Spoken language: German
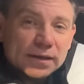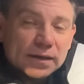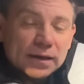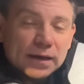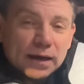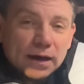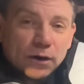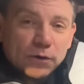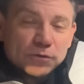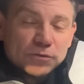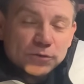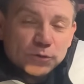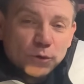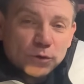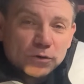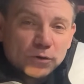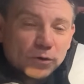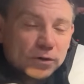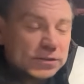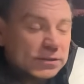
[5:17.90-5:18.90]
aus
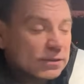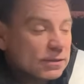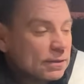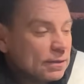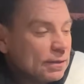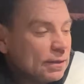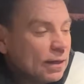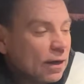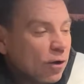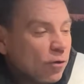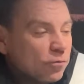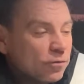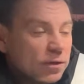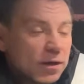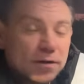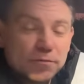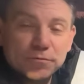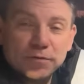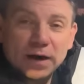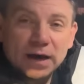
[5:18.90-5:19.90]
Nordosten auf
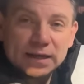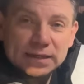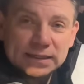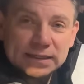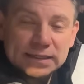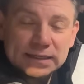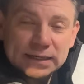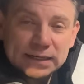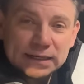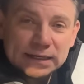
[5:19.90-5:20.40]
der Fahrt hier